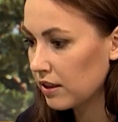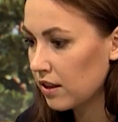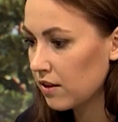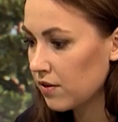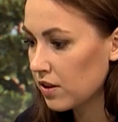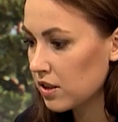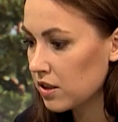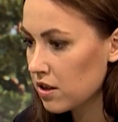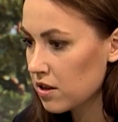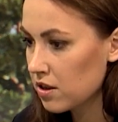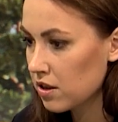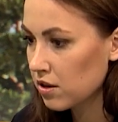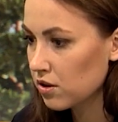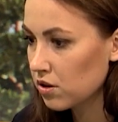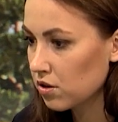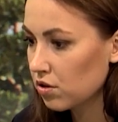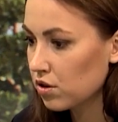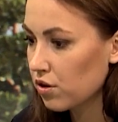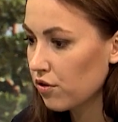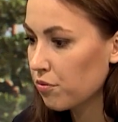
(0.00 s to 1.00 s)
Najważniejsze
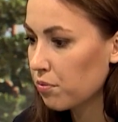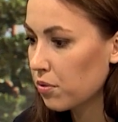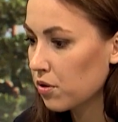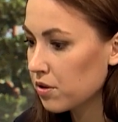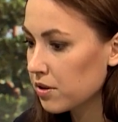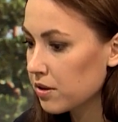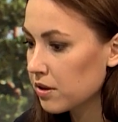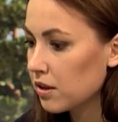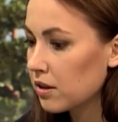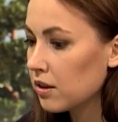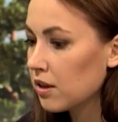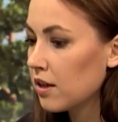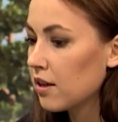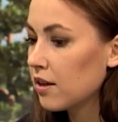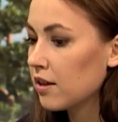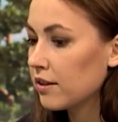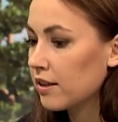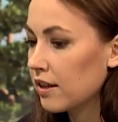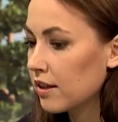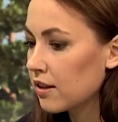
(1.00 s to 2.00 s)
jest to, że w Polsce
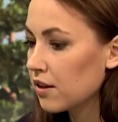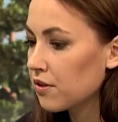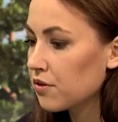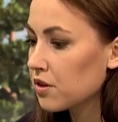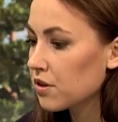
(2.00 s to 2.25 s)
nagle